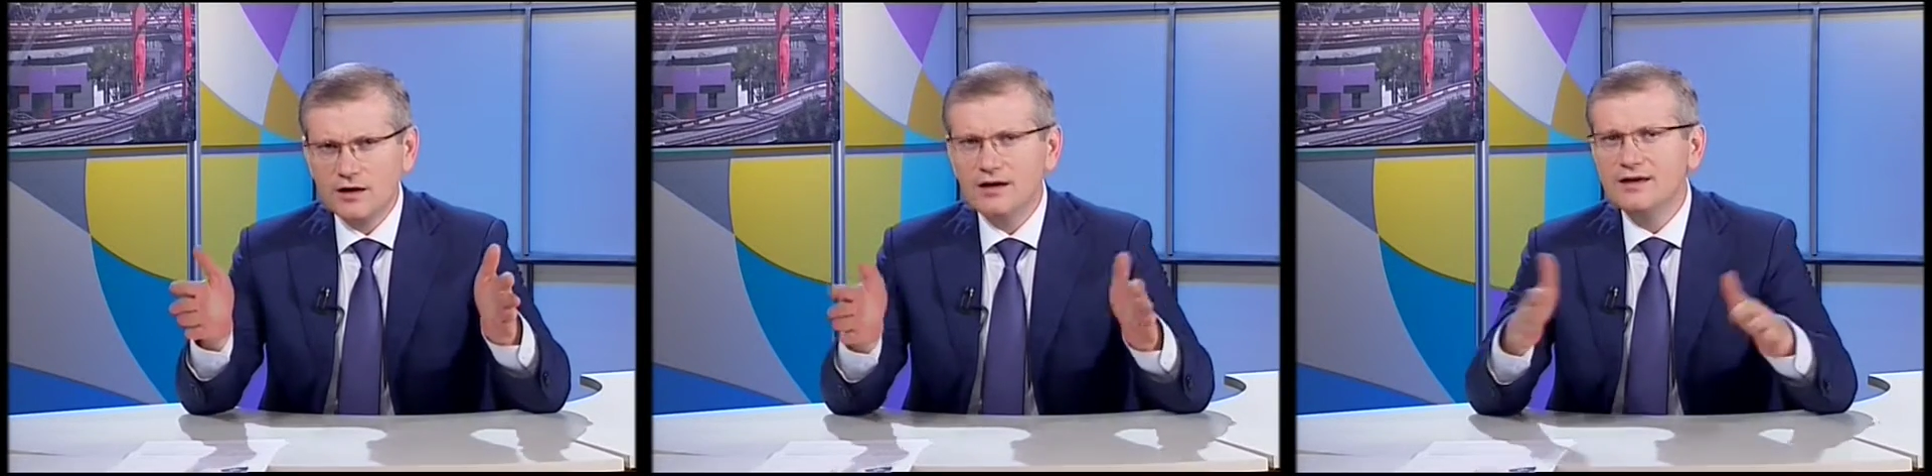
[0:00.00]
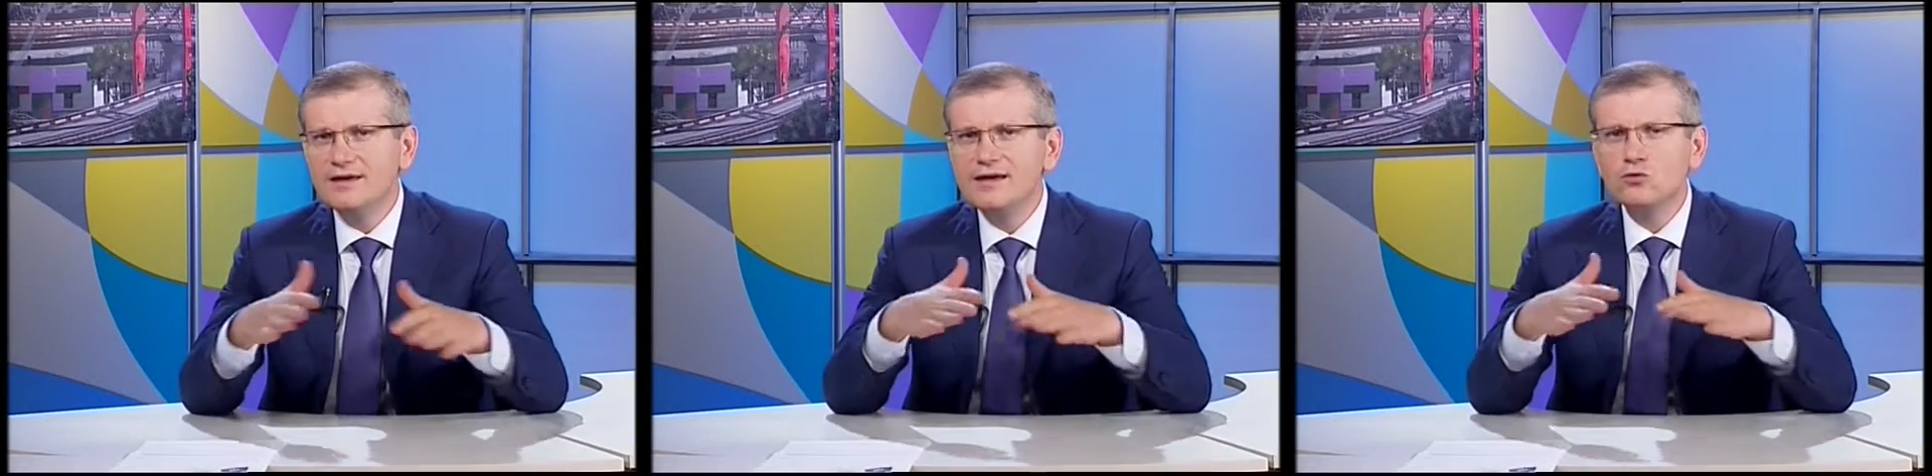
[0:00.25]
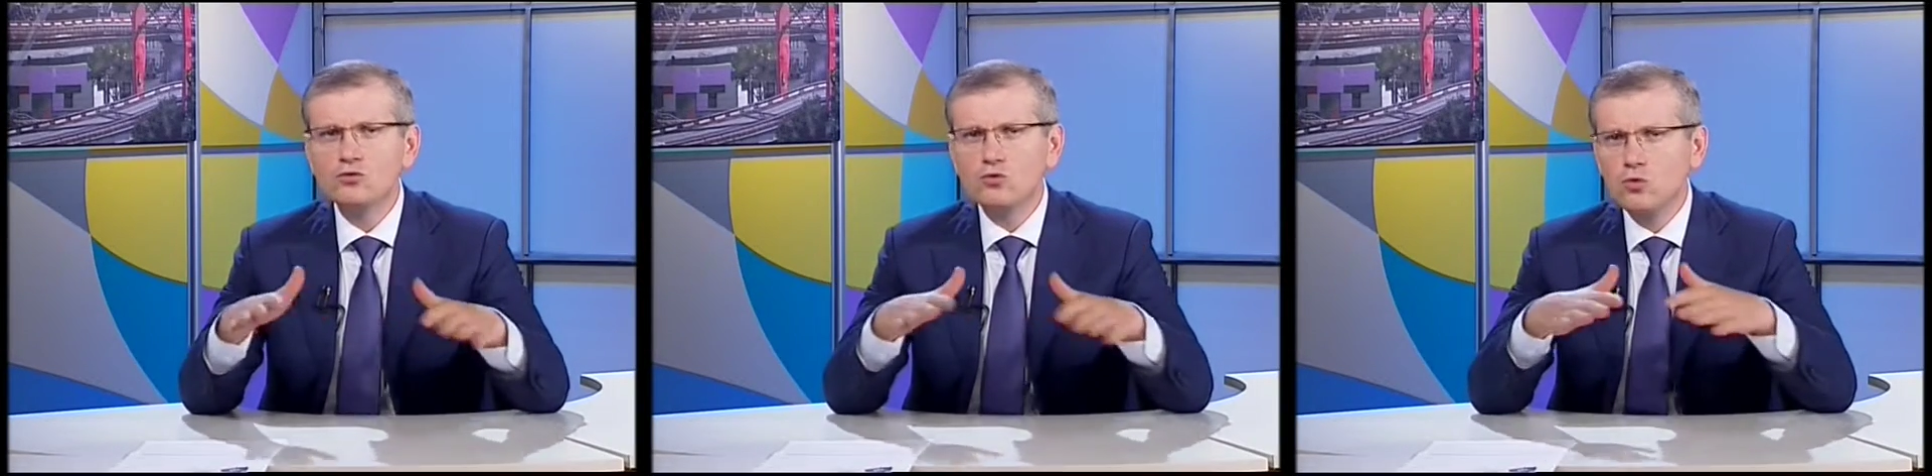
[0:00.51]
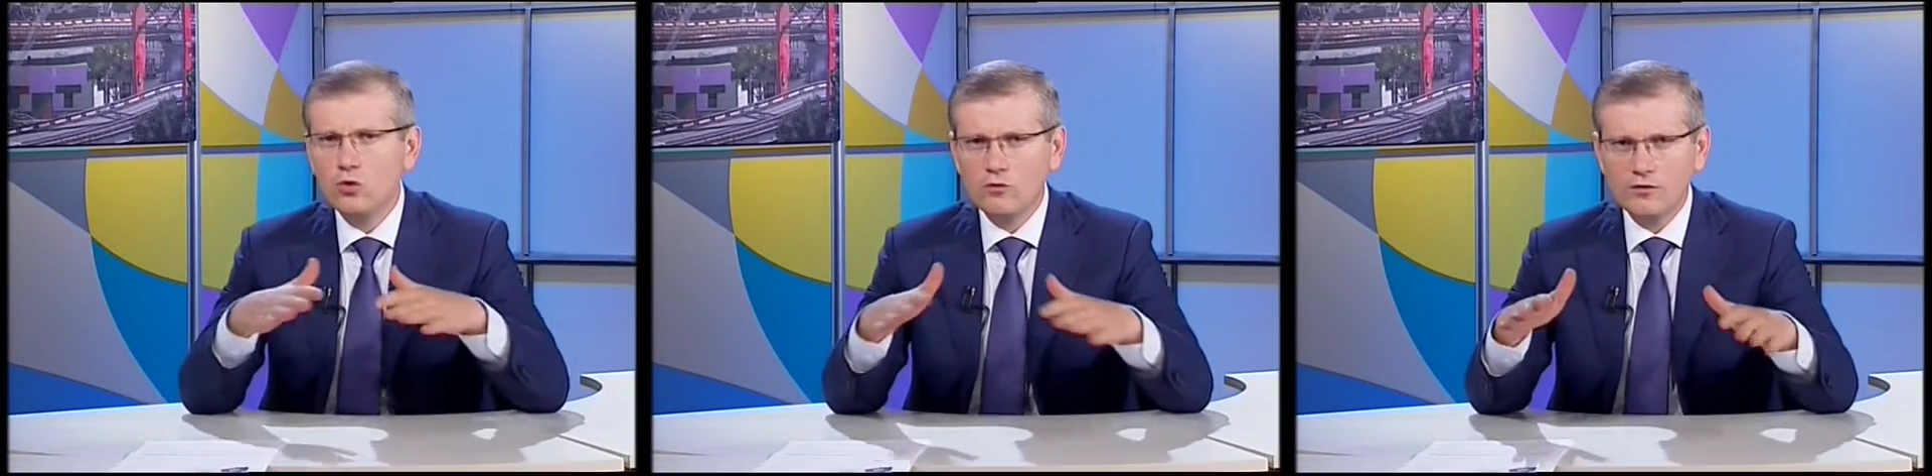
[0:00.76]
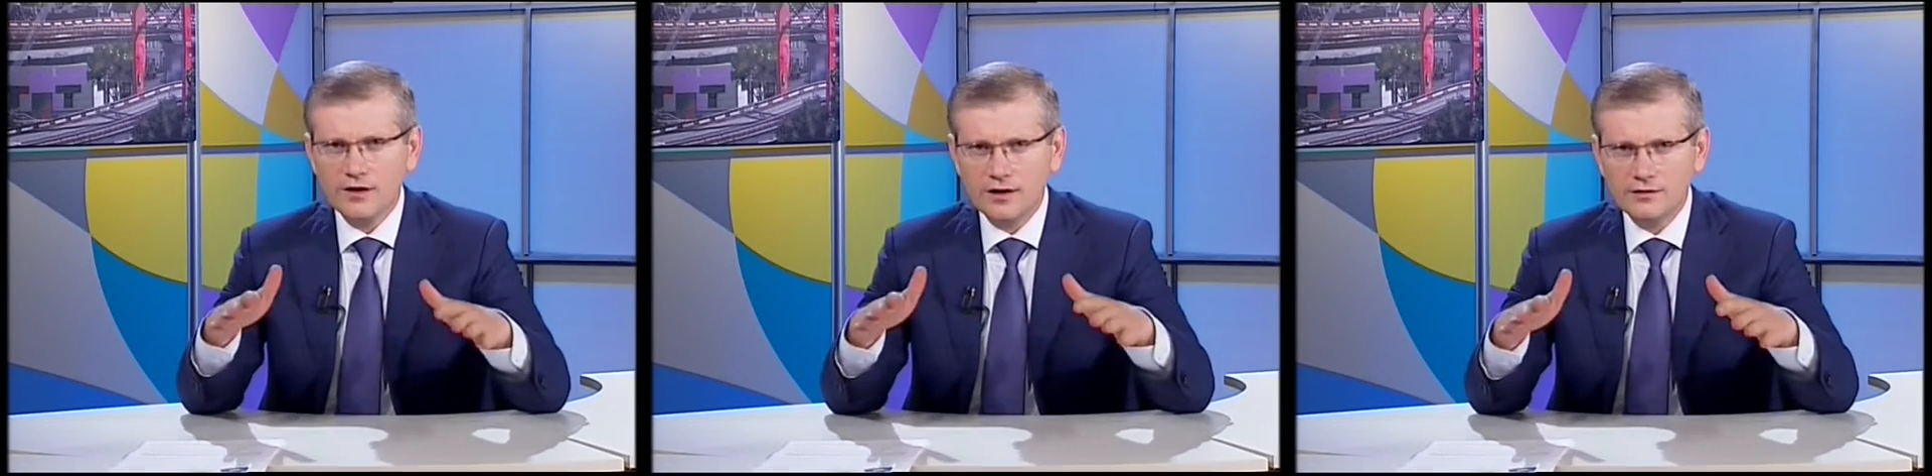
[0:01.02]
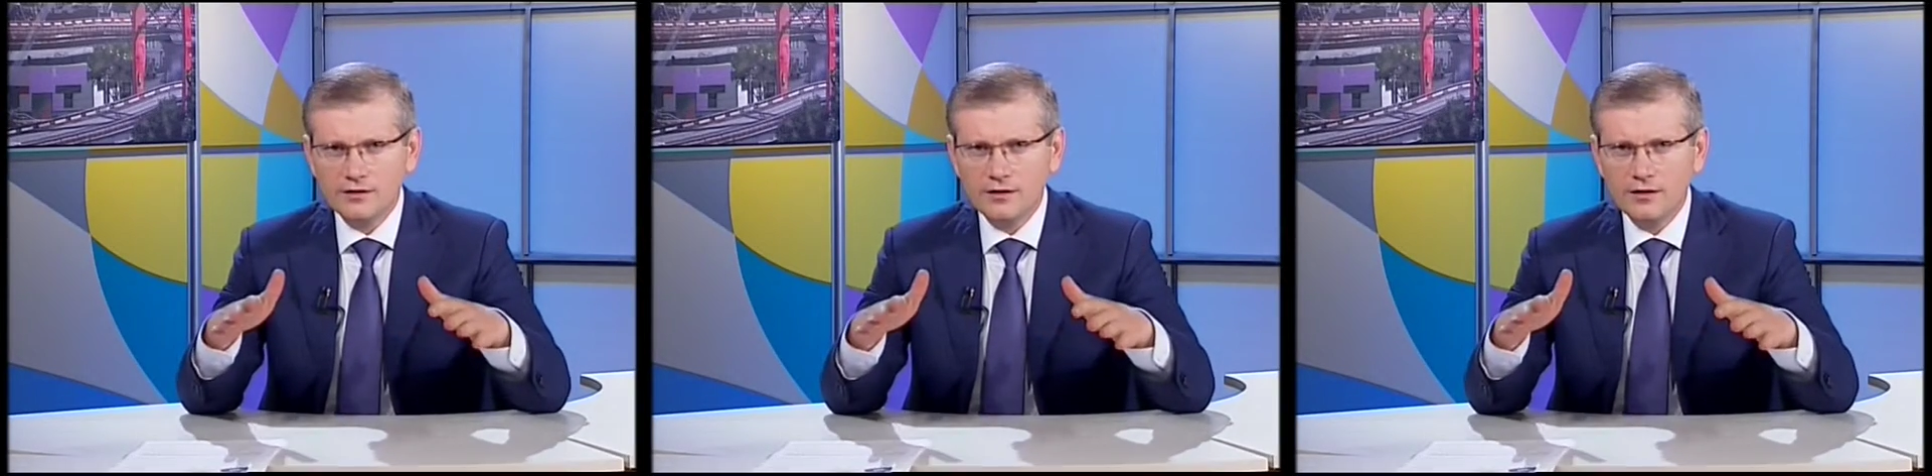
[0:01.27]
Нету другого
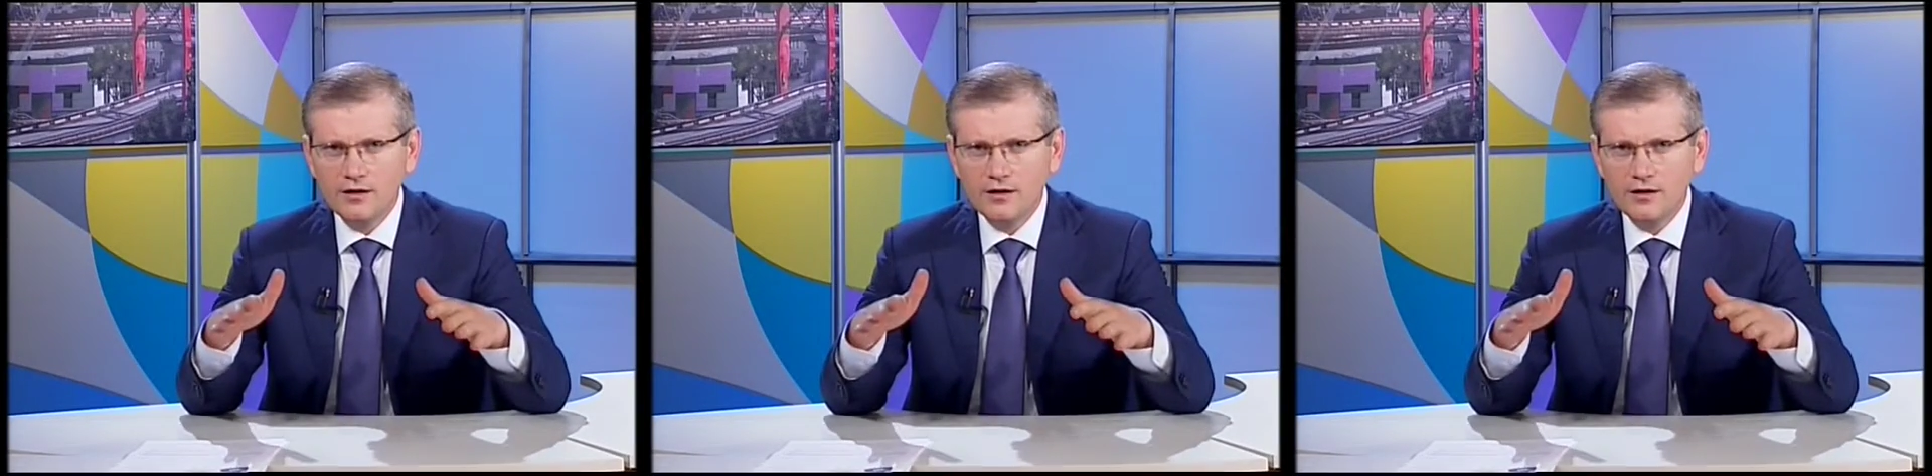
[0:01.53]
варианта.